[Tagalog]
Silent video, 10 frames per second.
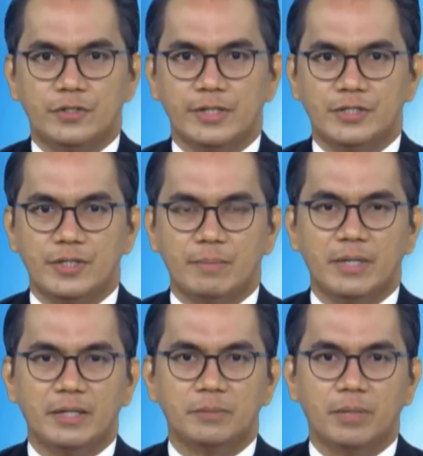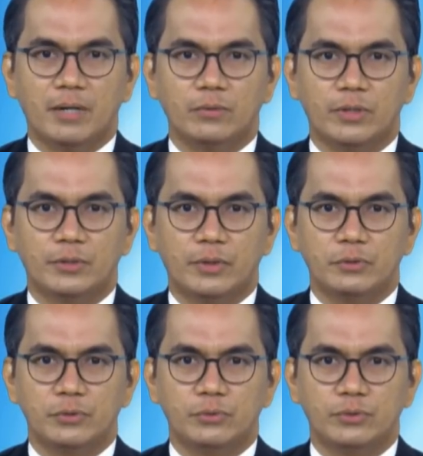Janice, nabanggit ba kung
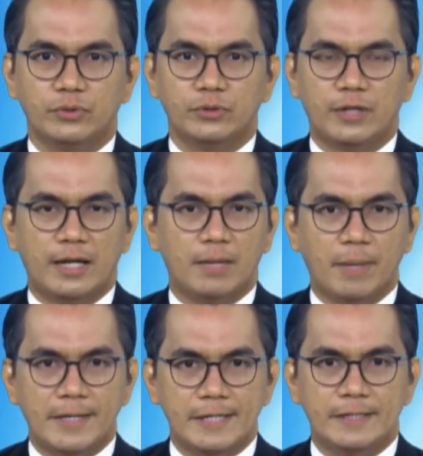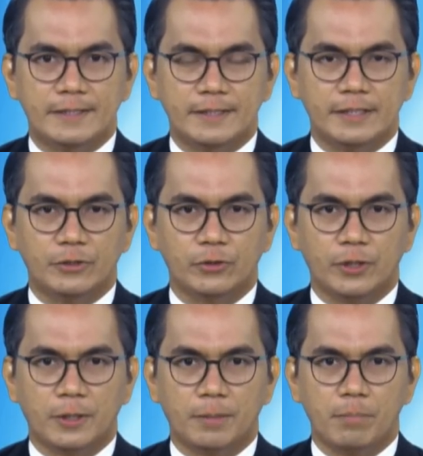ano-ano yung uh, lalamanin
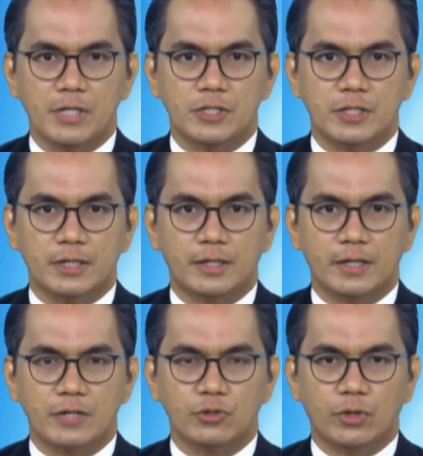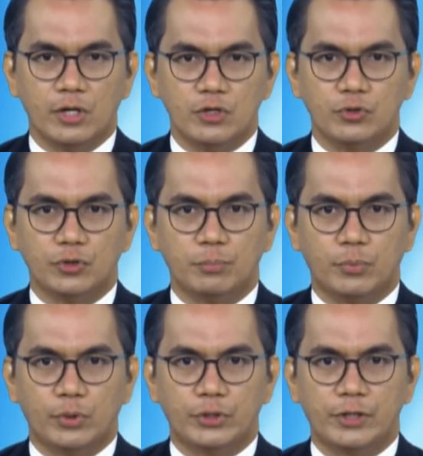nitong uh, basic uh, education
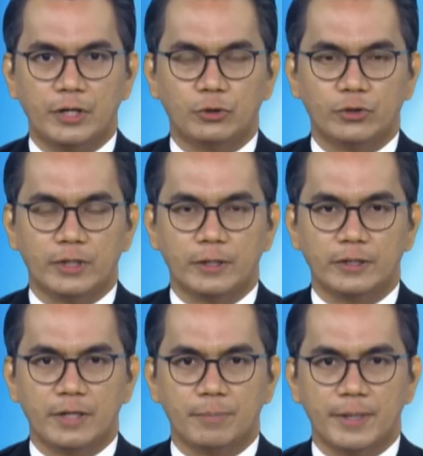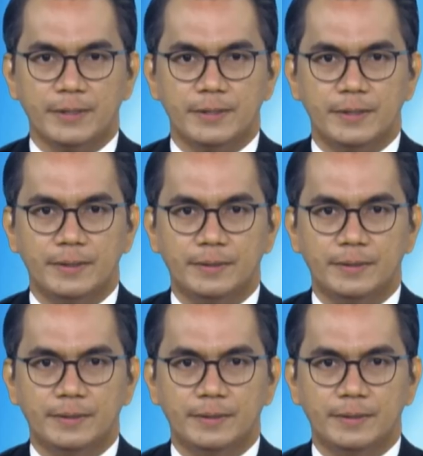report na ito ng DepEd?